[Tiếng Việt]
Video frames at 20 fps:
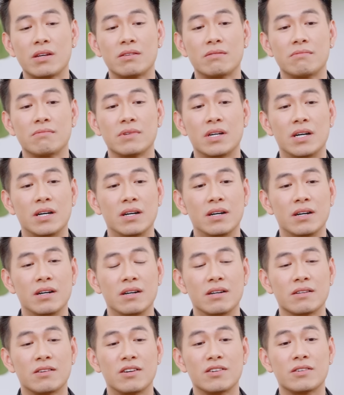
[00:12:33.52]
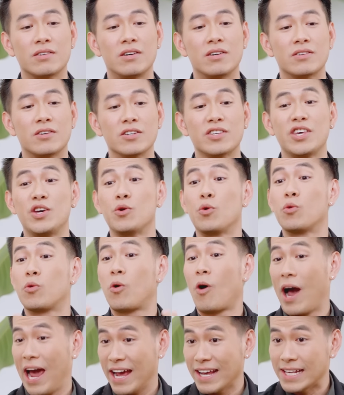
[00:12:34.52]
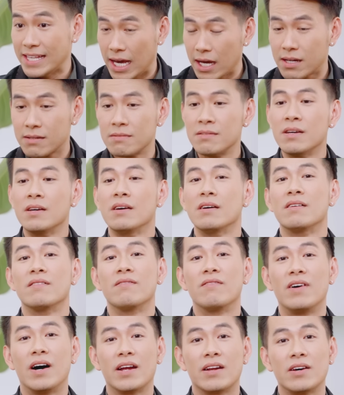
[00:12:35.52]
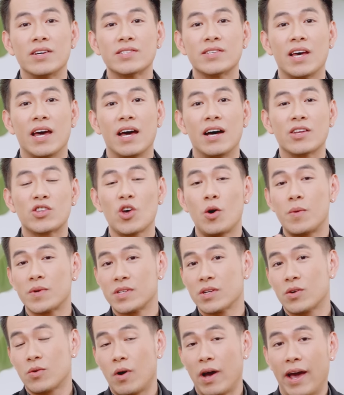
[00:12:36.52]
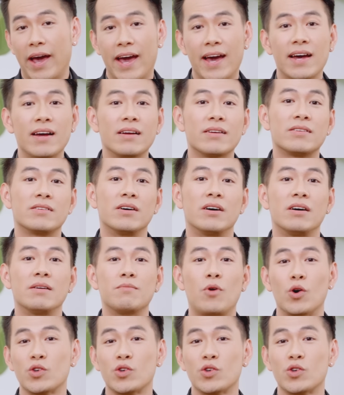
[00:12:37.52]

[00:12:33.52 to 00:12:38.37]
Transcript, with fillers: chất, uh, có có có nhiều khoáng chất và nó sẽ tốt cho sức khỏe, nó